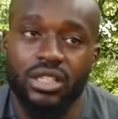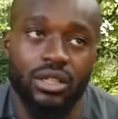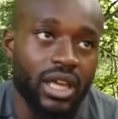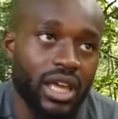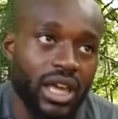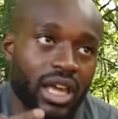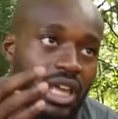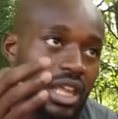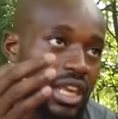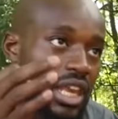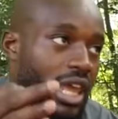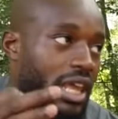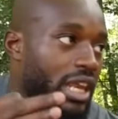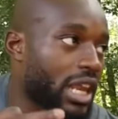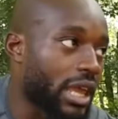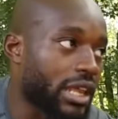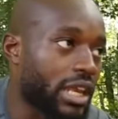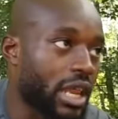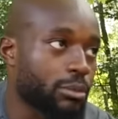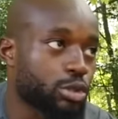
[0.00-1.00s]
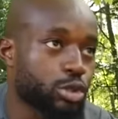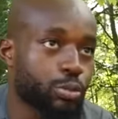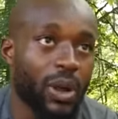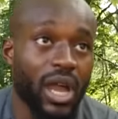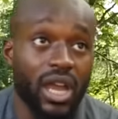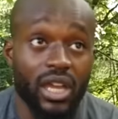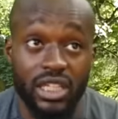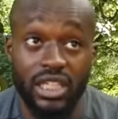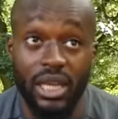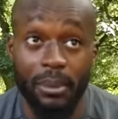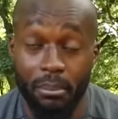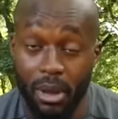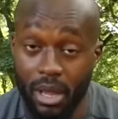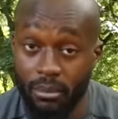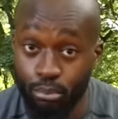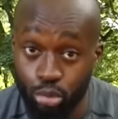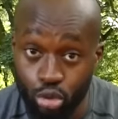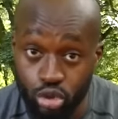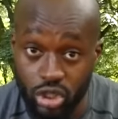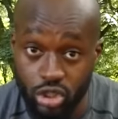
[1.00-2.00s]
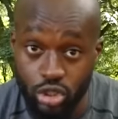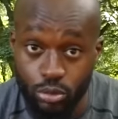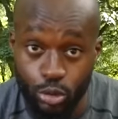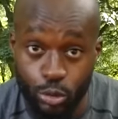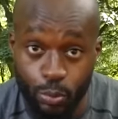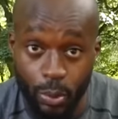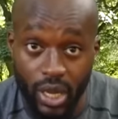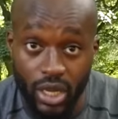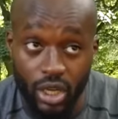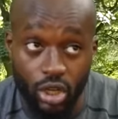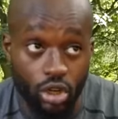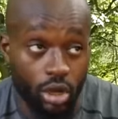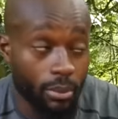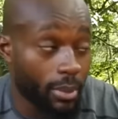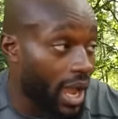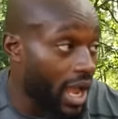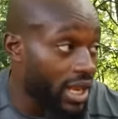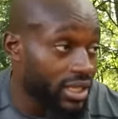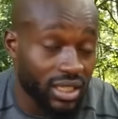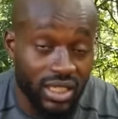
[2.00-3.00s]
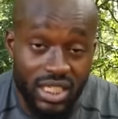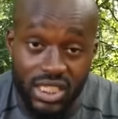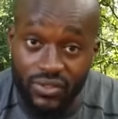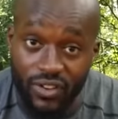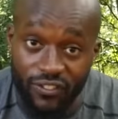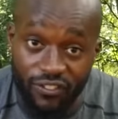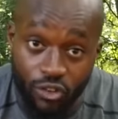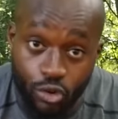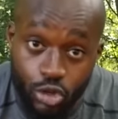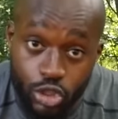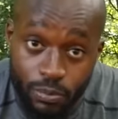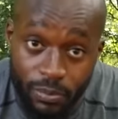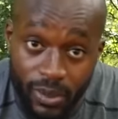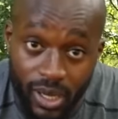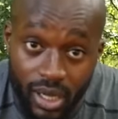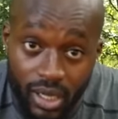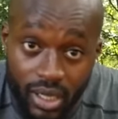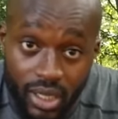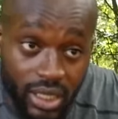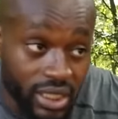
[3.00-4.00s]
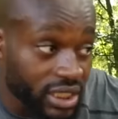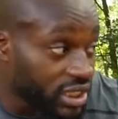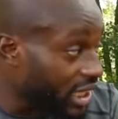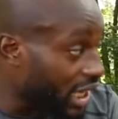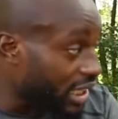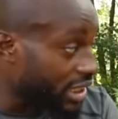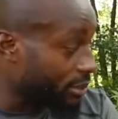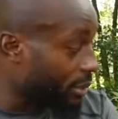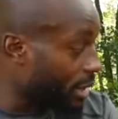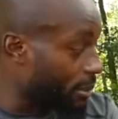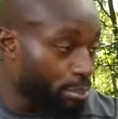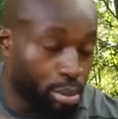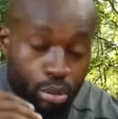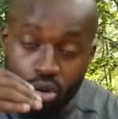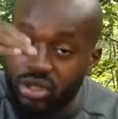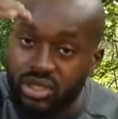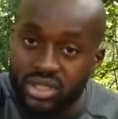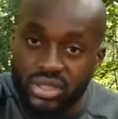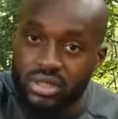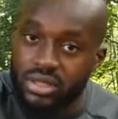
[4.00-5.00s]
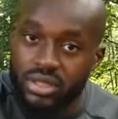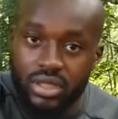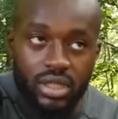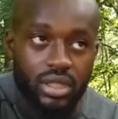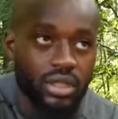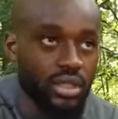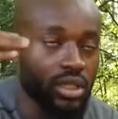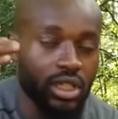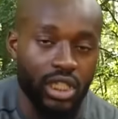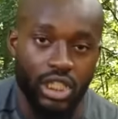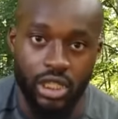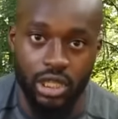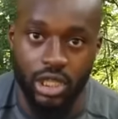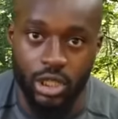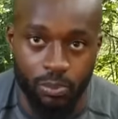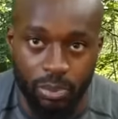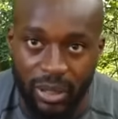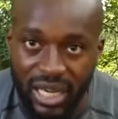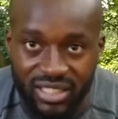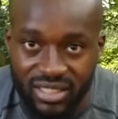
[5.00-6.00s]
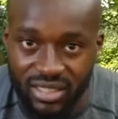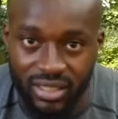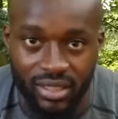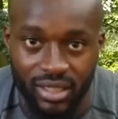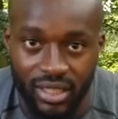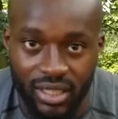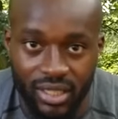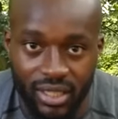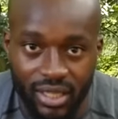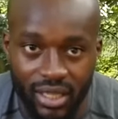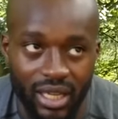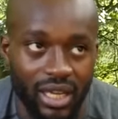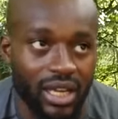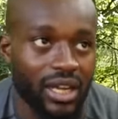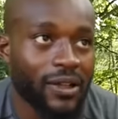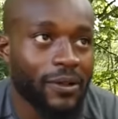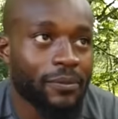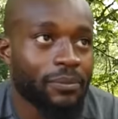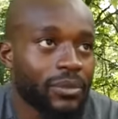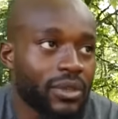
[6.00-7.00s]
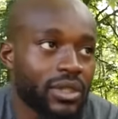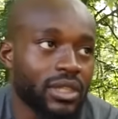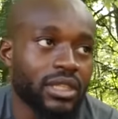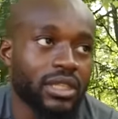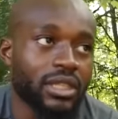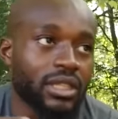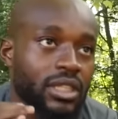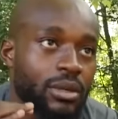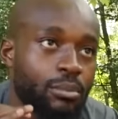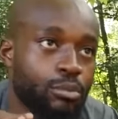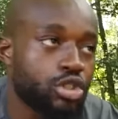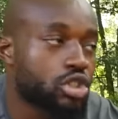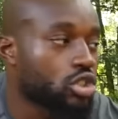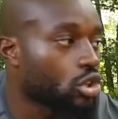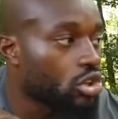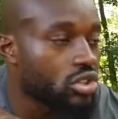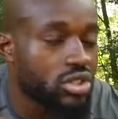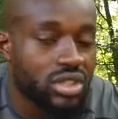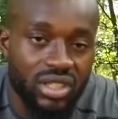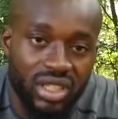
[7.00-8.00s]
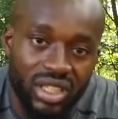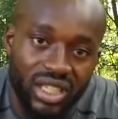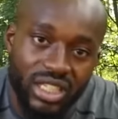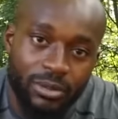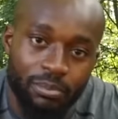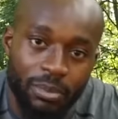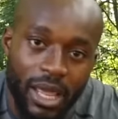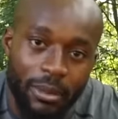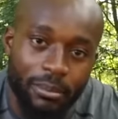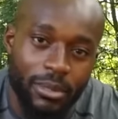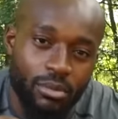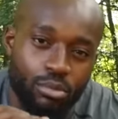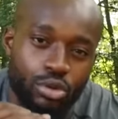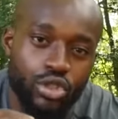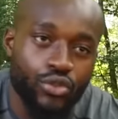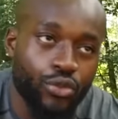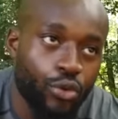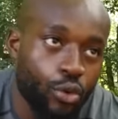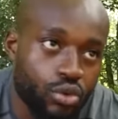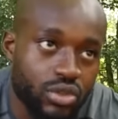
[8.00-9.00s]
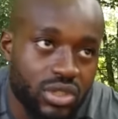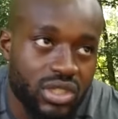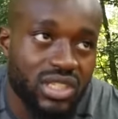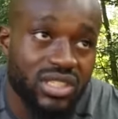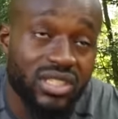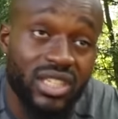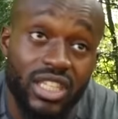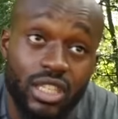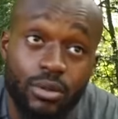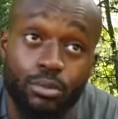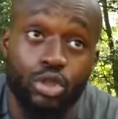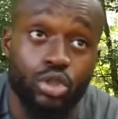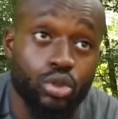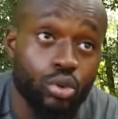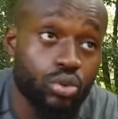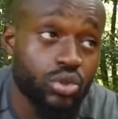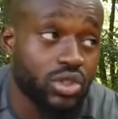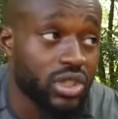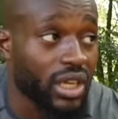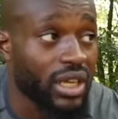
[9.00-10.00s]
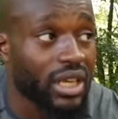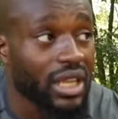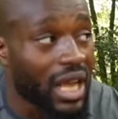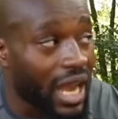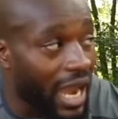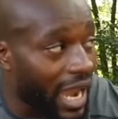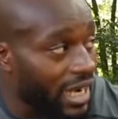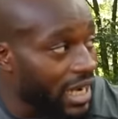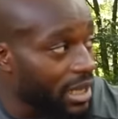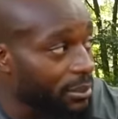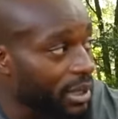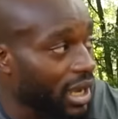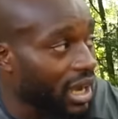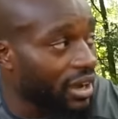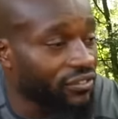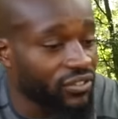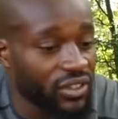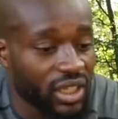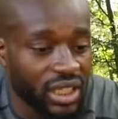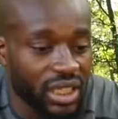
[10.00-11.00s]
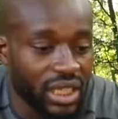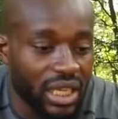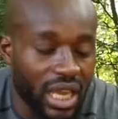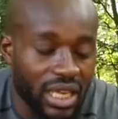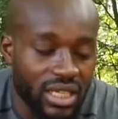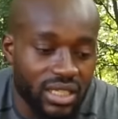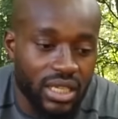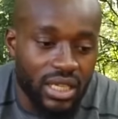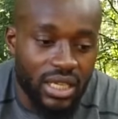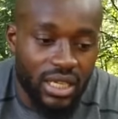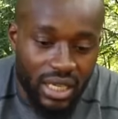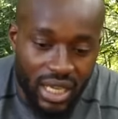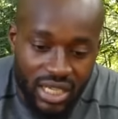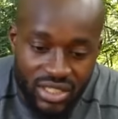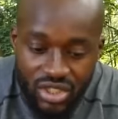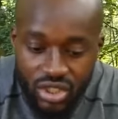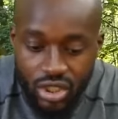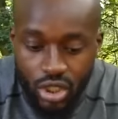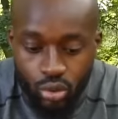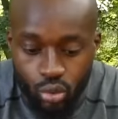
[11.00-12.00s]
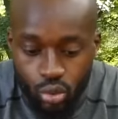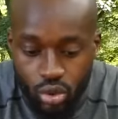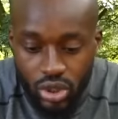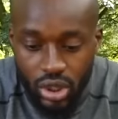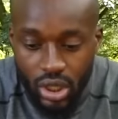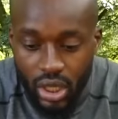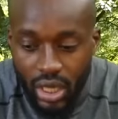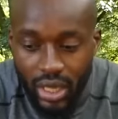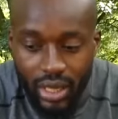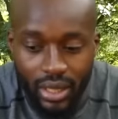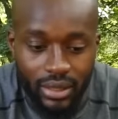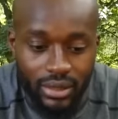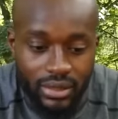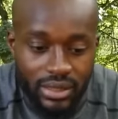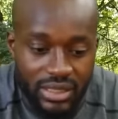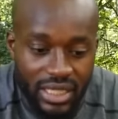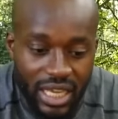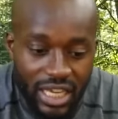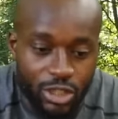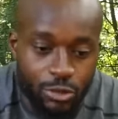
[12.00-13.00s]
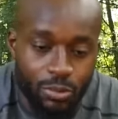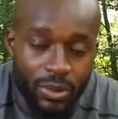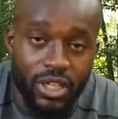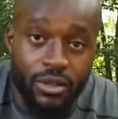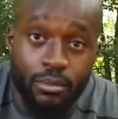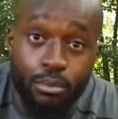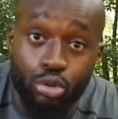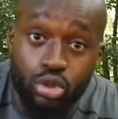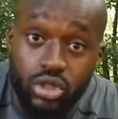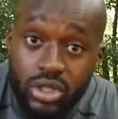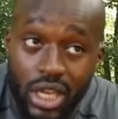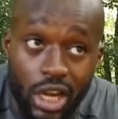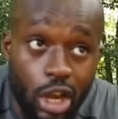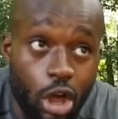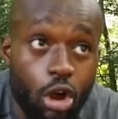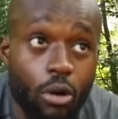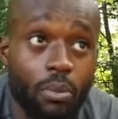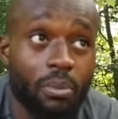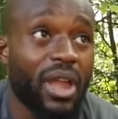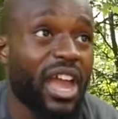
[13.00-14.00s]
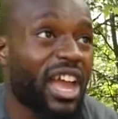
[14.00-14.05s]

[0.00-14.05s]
Ja, in, in, in einem Sparring, ich habe mal einen Booster zum Sparring genommen, Alter, das war furchtbar. Ich dachte, mein Puls, äh, ich, ich platze. Ja, Ihr müsst konzentriert bleiben, ihr müsst fokussiert sein, ihr müsst ruhig sein. Einer im Krafttraining kann, kann sich natürlich, äh, sage ich mal, den Booster erlauben.